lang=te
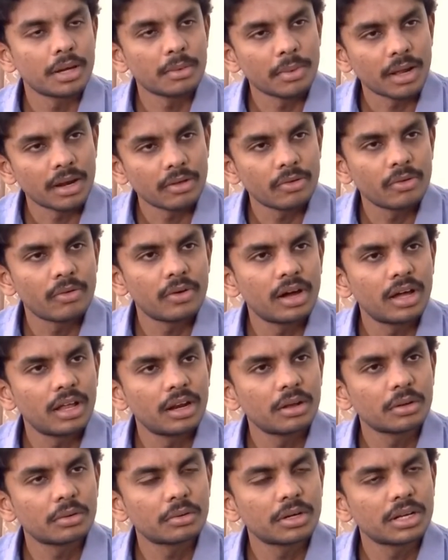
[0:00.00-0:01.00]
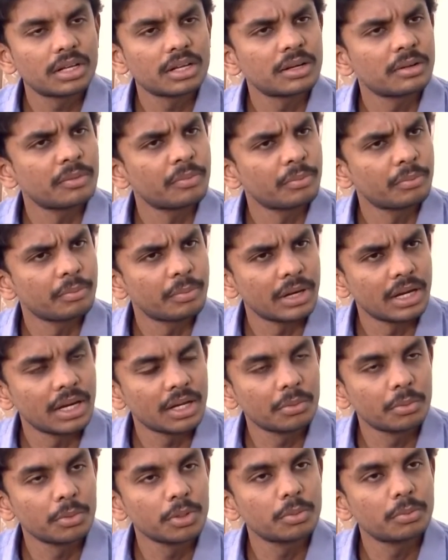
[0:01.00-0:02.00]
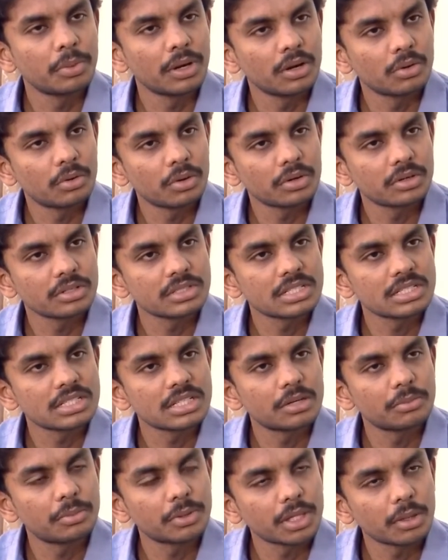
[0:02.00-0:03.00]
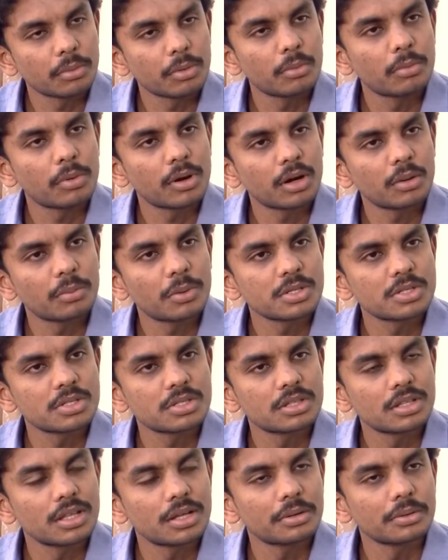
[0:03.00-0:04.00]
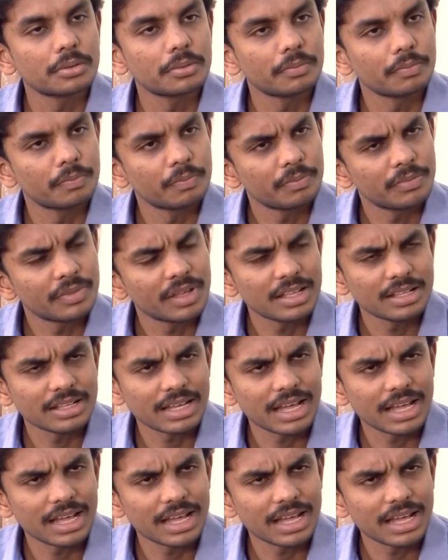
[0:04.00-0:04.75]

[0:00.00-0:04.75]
మరి మన వివాహాల్లో కూడా పెళ్లికి ముందు పెళ్లి కొడుకుని చేసేటప్పుడు తమలపాకులు పంచుతున్నారు అది